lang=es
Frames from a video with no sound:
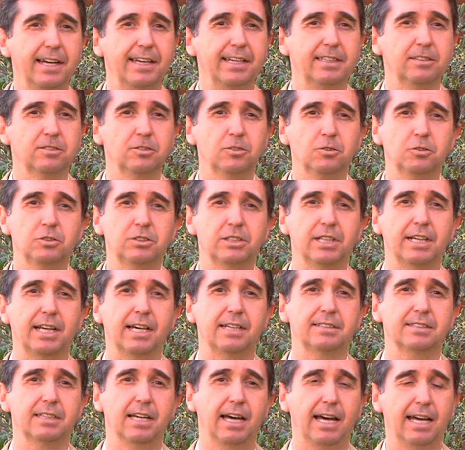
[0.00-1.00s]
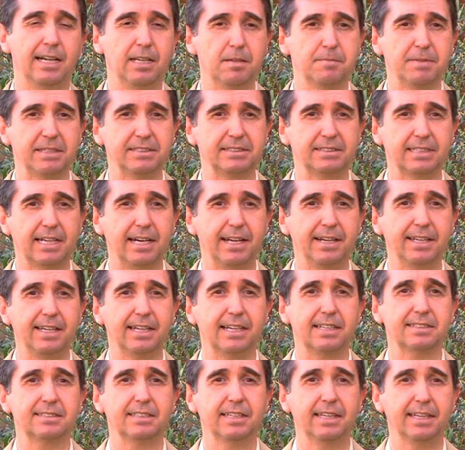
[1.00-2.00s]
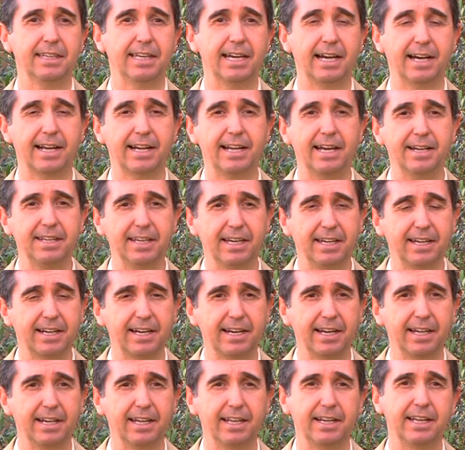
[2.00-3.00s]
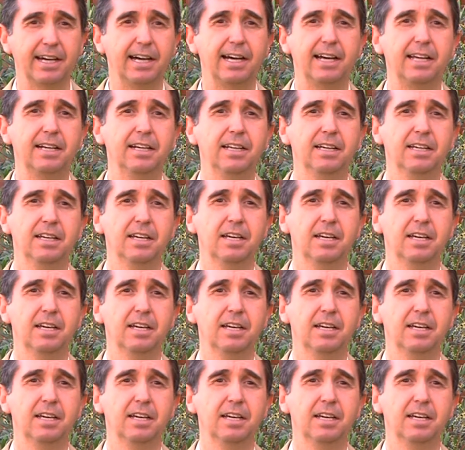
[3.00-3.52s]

en industrias alimentarias y agrarias en general,